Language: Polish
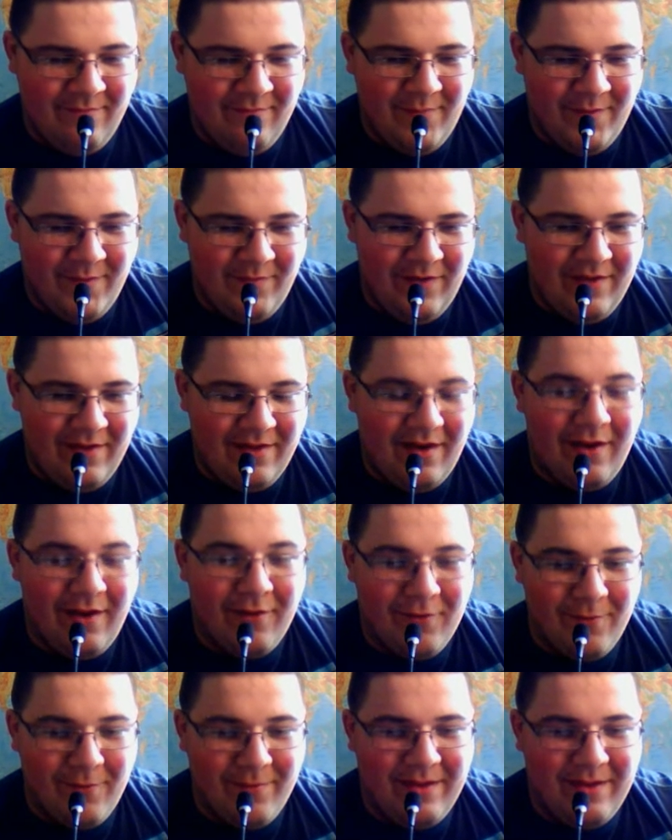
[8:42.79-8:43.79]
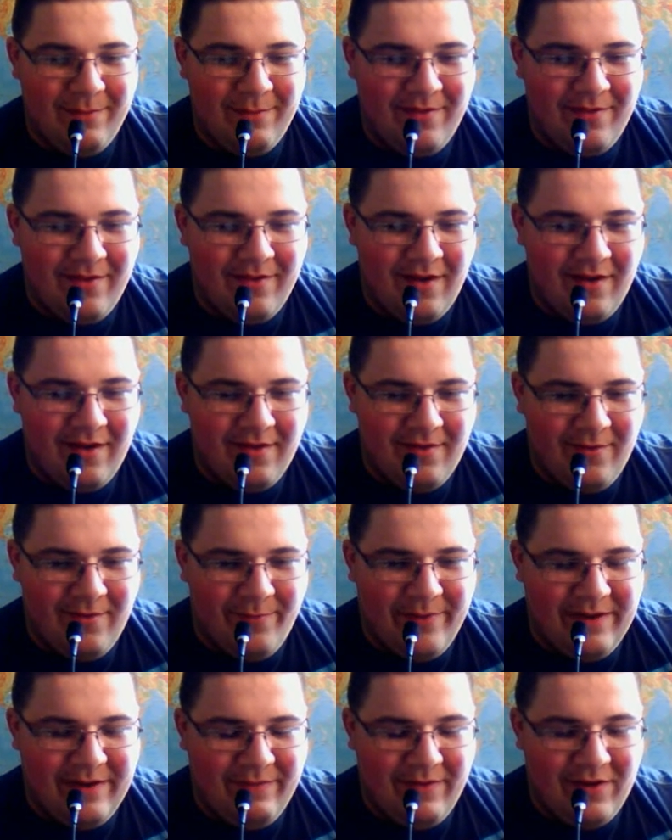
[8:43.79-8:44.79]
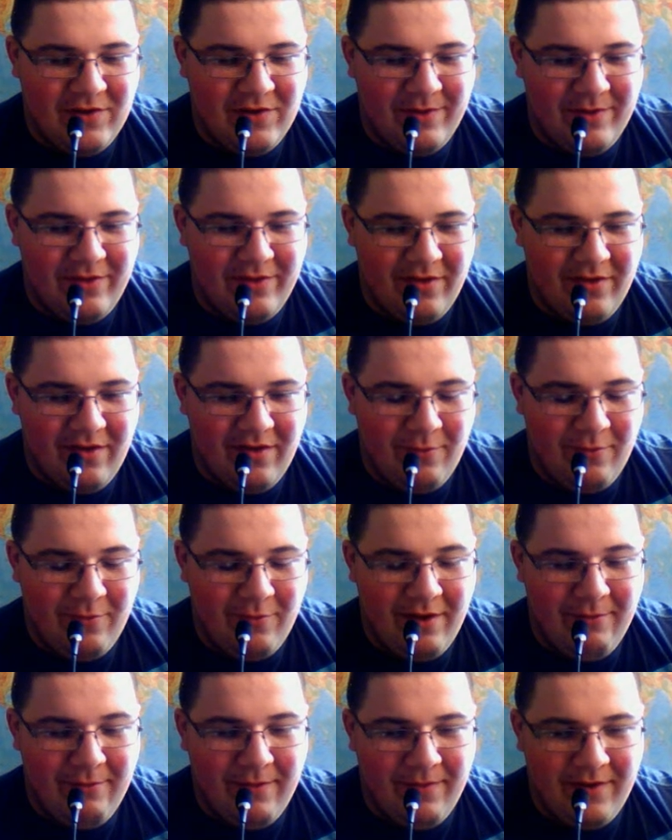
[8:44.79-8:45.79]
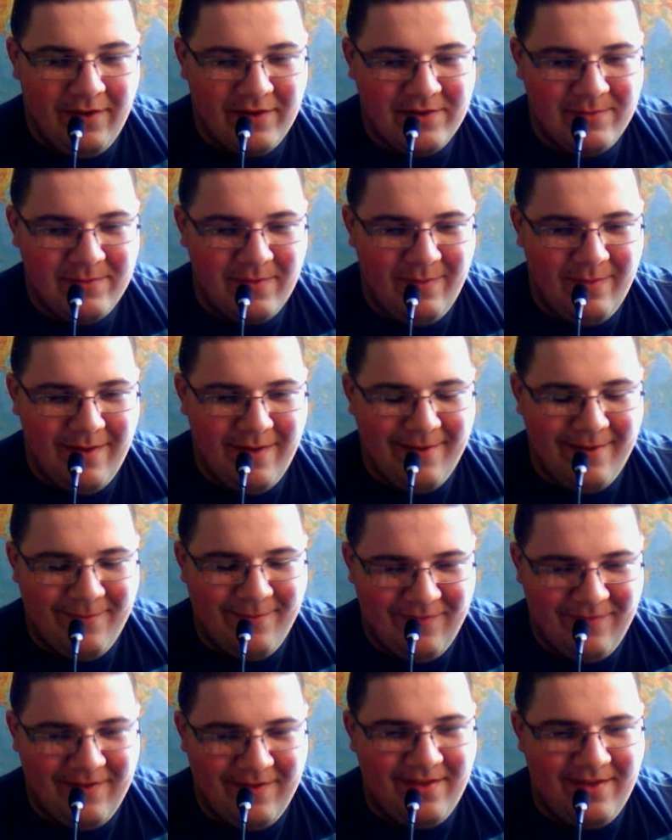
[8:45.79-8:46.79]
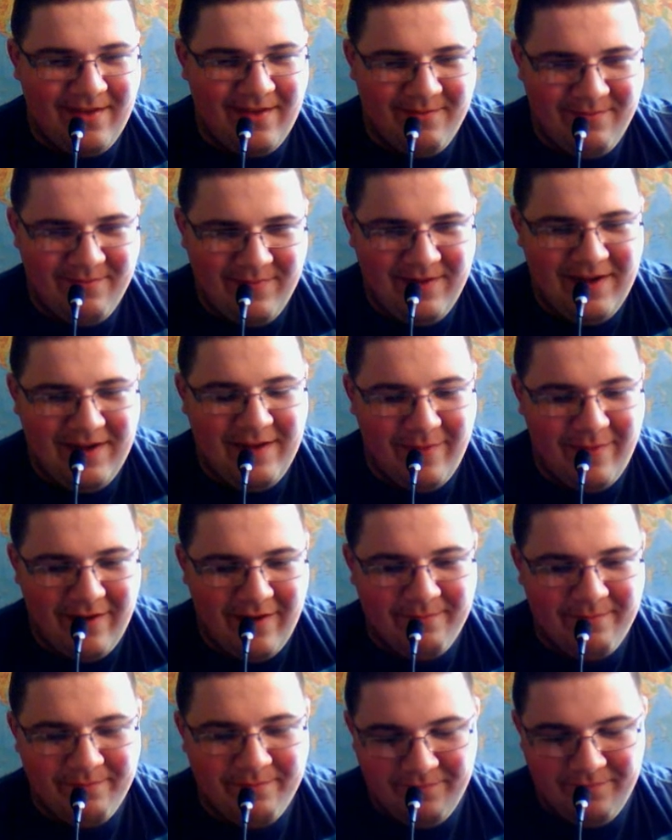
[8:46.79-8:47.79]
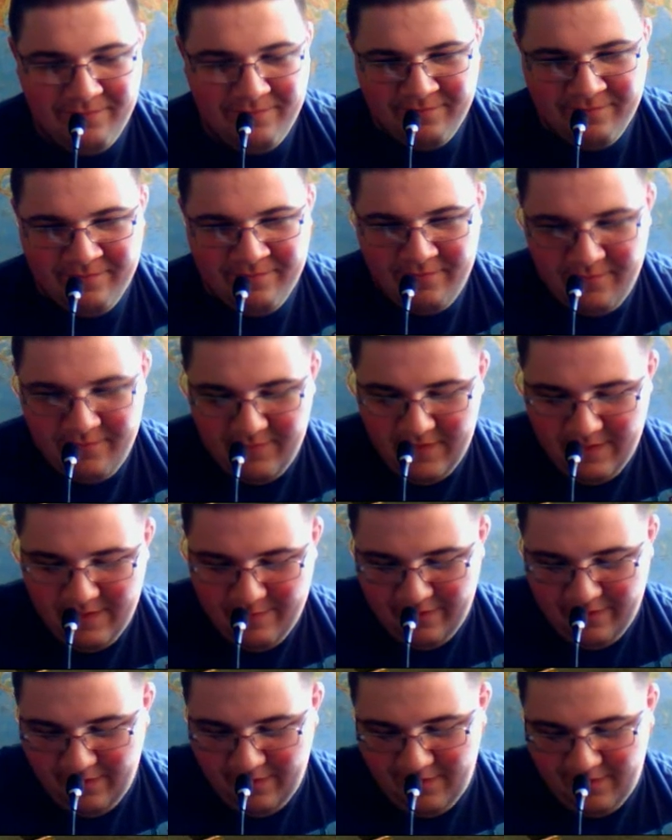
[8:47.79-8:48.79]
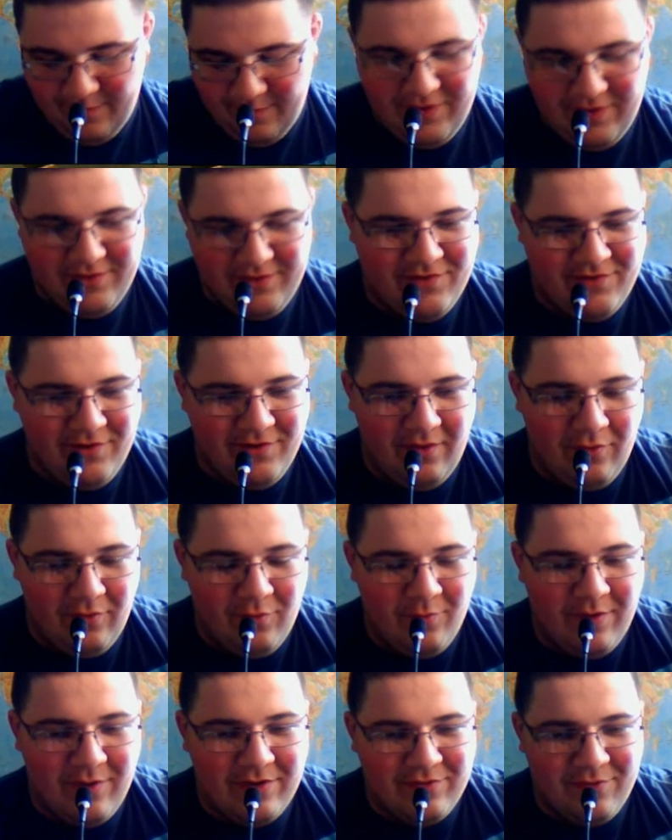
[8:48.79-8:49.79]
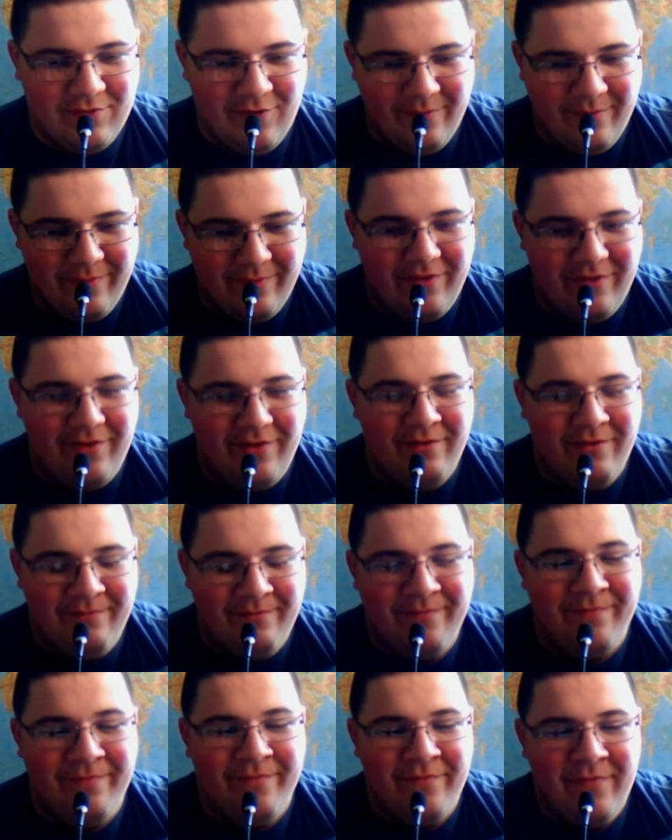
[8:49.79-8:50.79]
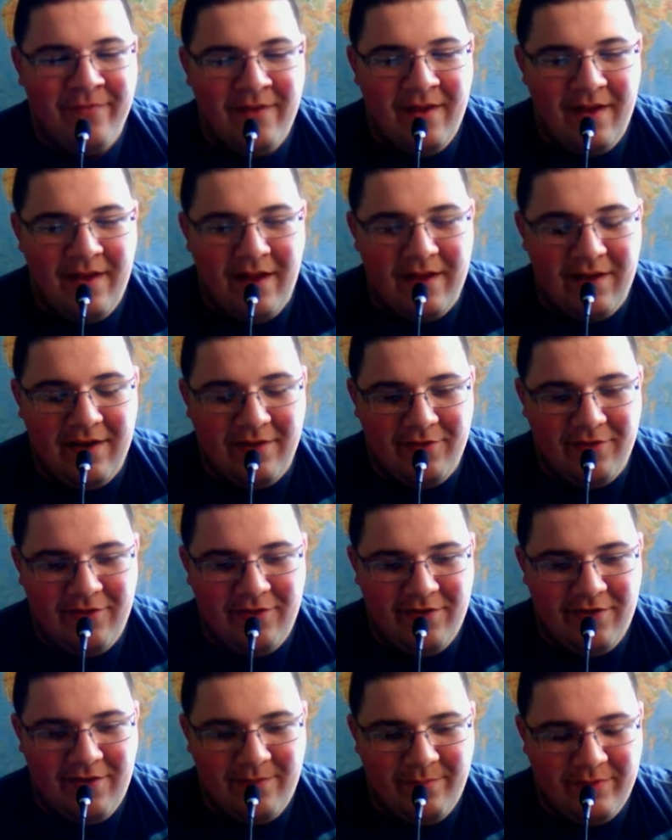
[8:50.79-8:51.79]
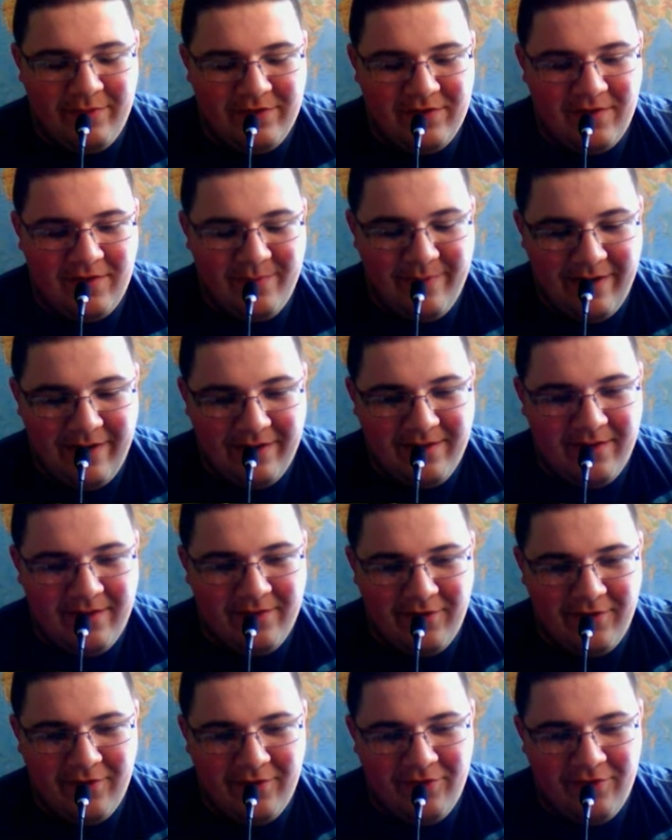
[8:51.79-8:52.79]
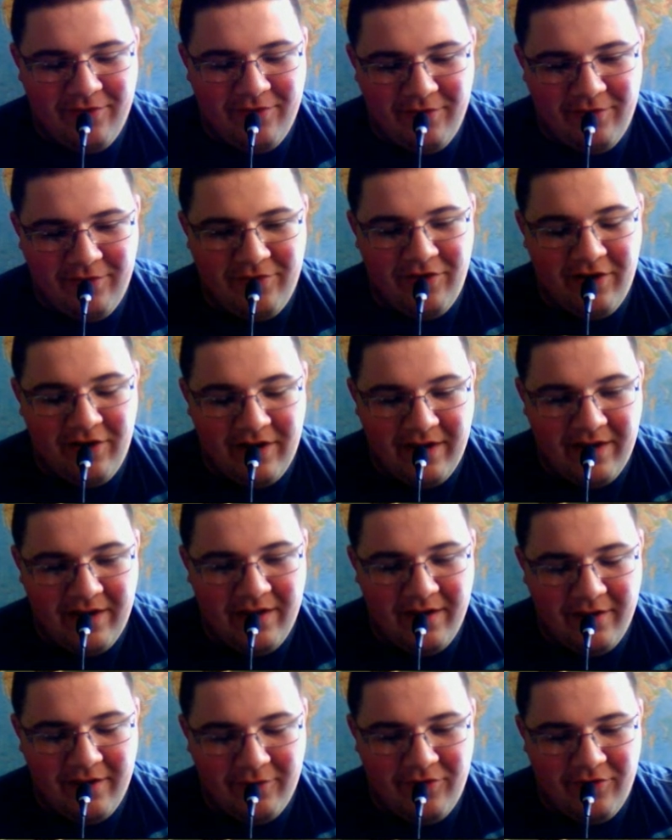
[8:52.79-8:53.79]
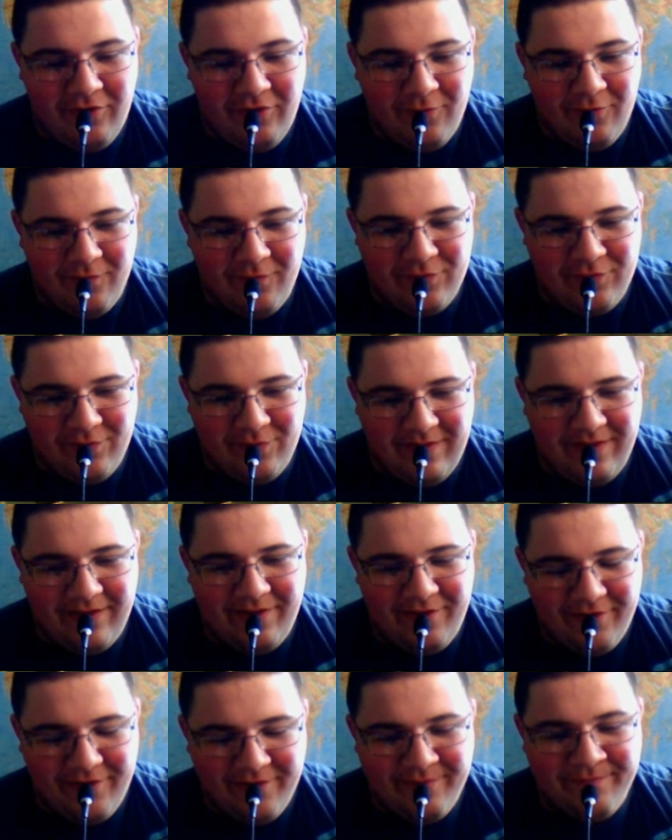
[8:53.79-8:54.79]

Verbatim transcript: Bo widzę, ile subskrypcji jest, no prawie liczba się nie uległa większym zmianom, więc chyba nie będę sobie musiał już no tatuażu robić. Ani codziennie podczas praktyk czegoś odcinka, jak odcinków wrzucać.